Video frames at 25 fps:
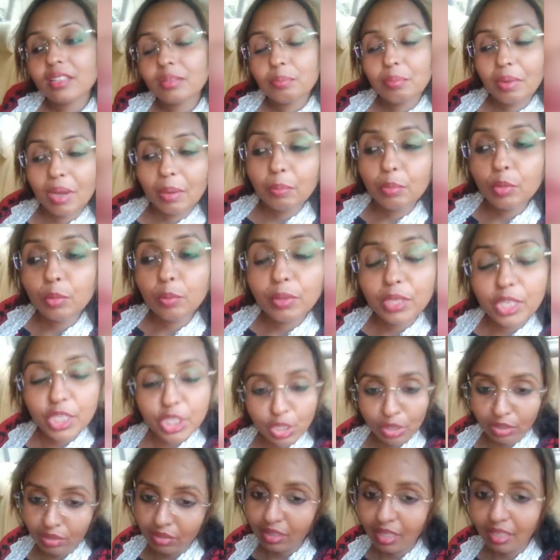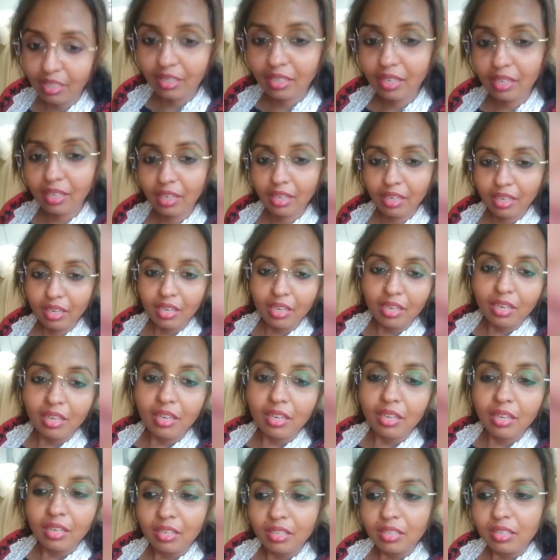বা বুবলি সন্তানকে
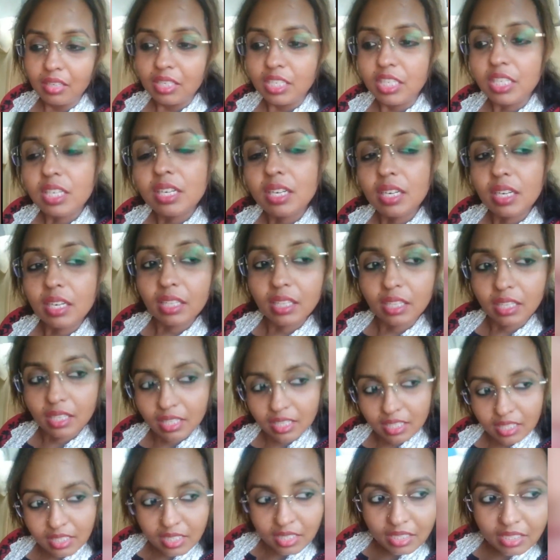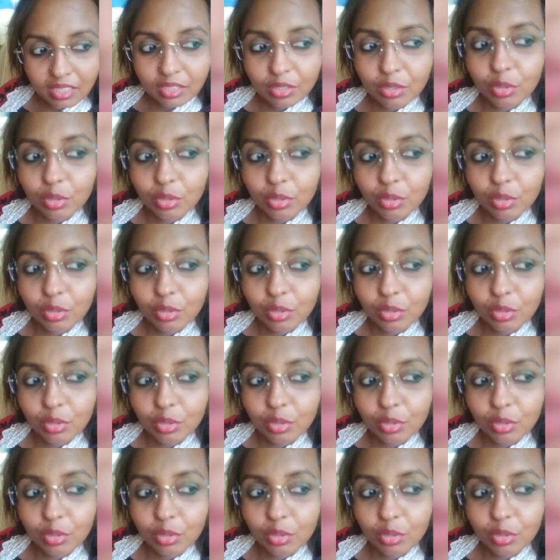স্বীকৃতি দিয়েছে